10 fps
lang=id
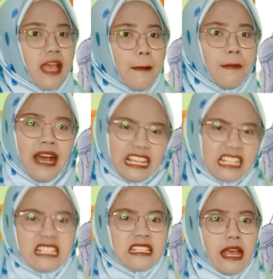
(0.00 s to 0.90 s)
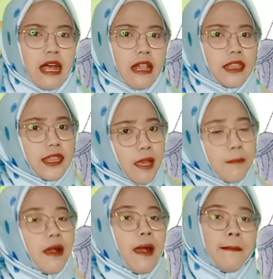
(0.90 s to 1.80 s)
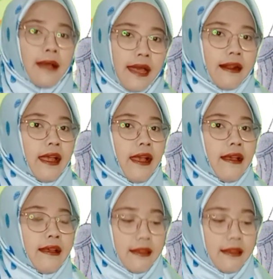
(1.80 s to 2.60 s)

tambah kesal, tambah marah